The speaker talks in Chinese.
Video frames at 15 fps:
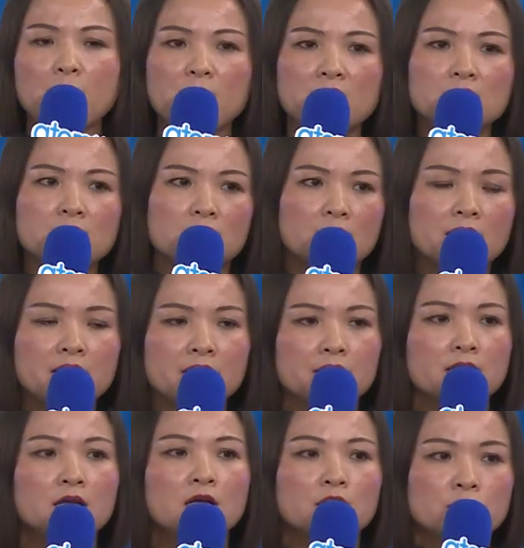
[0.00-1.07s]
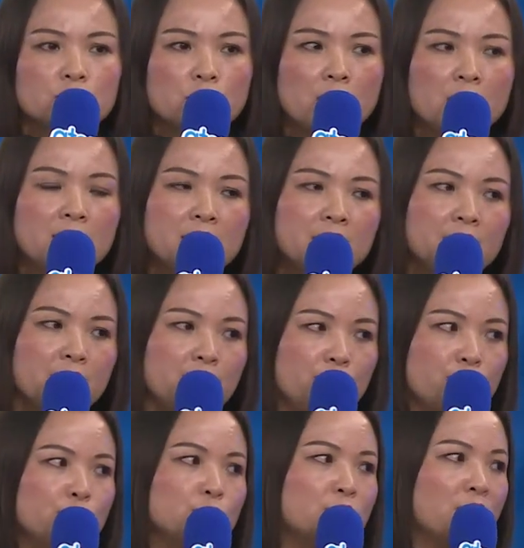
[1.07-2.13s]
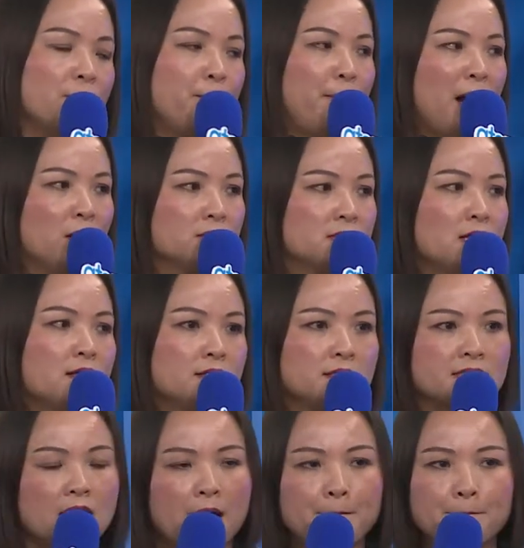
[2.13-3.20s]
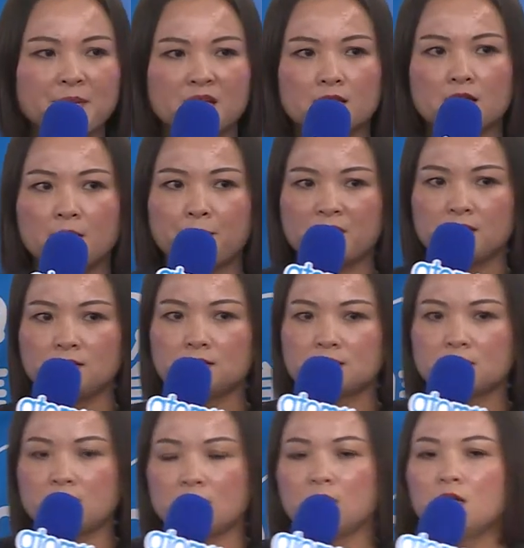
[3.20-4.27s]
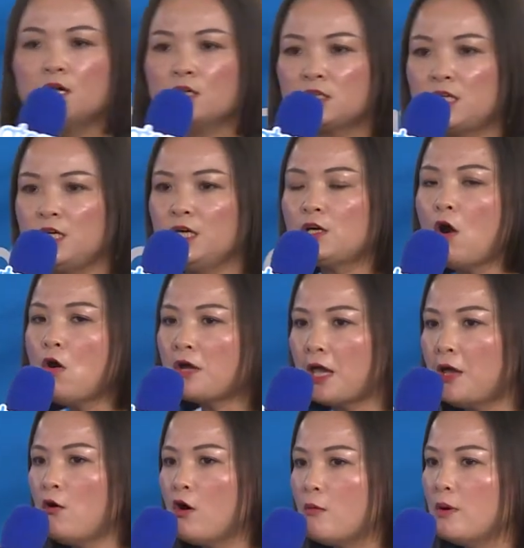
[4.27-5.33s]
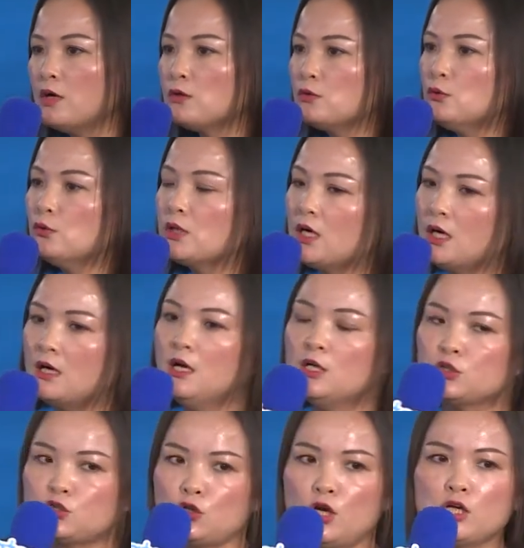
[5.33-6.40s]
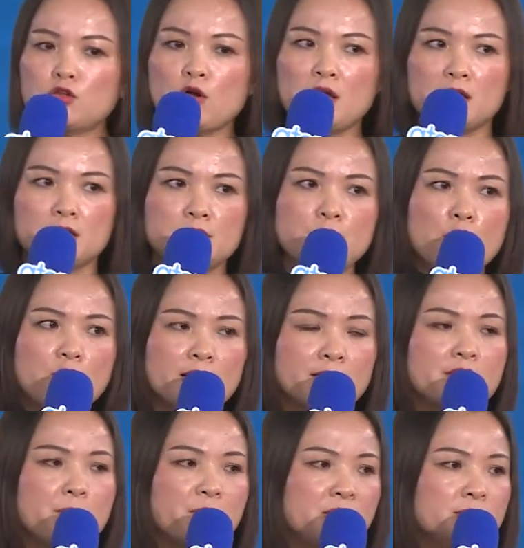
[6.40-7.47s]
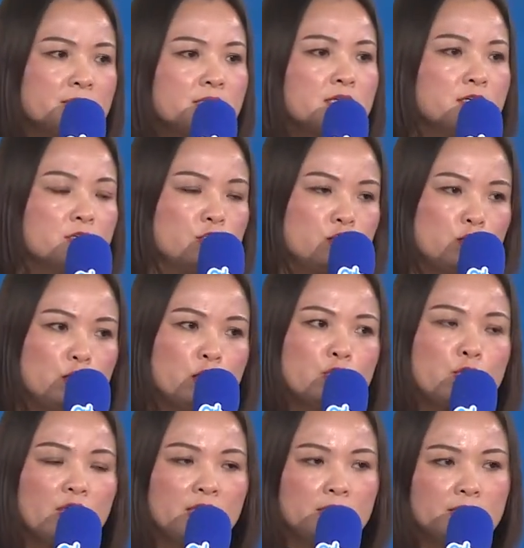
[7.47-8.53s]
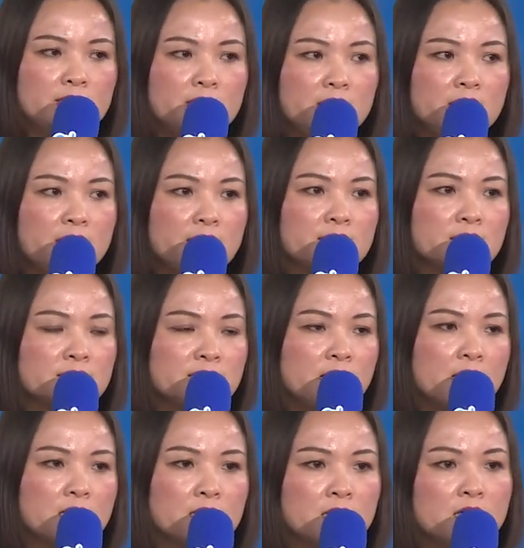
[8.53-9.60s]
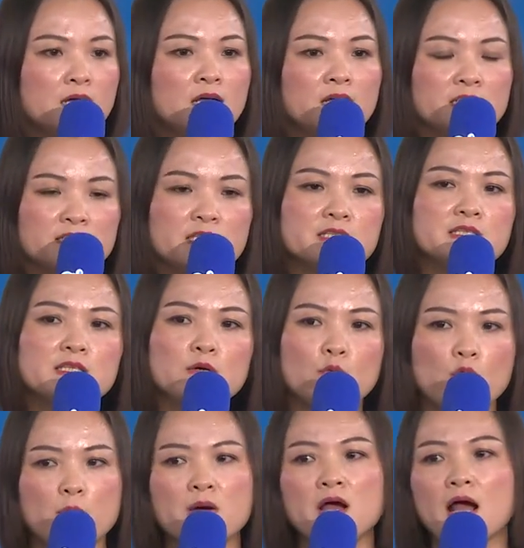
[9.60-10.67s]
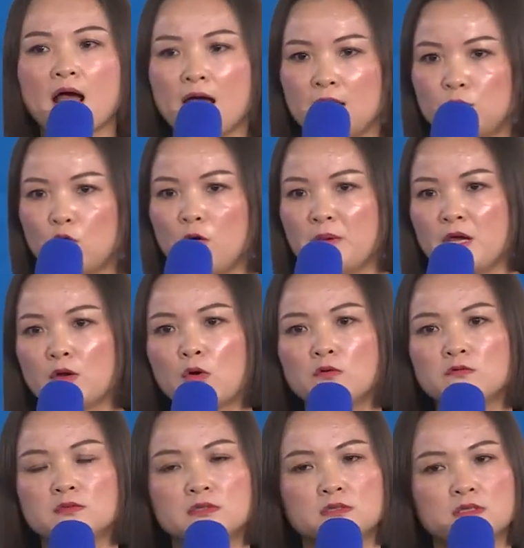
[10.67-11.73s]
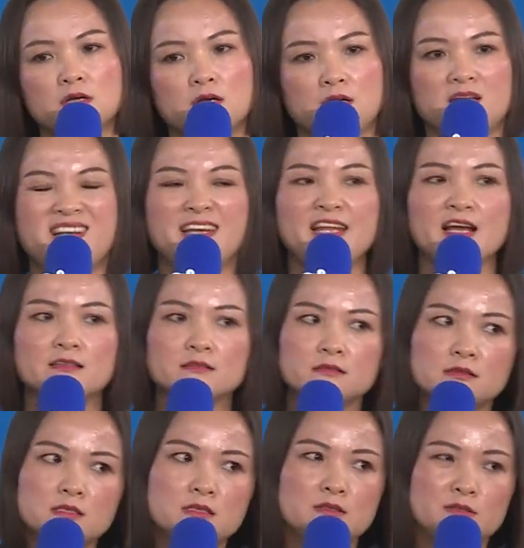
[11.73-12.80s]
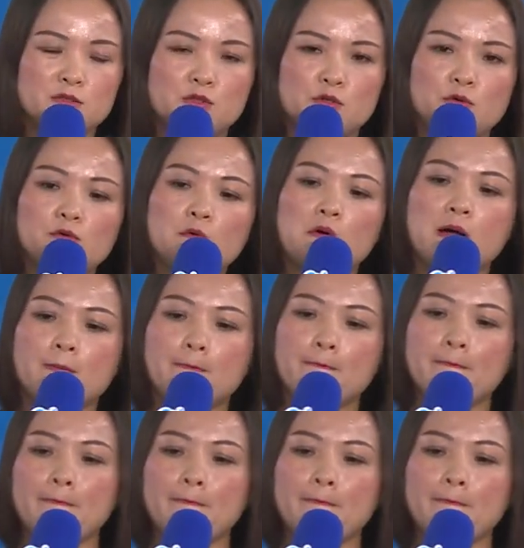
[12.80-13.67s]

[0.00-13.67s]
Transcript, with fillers: 们可以全力以赴的保证产品的品质，提供给我们顾客绝对优良的品质、绝对低廉的价格，这是我们爱多美公司的良性循环。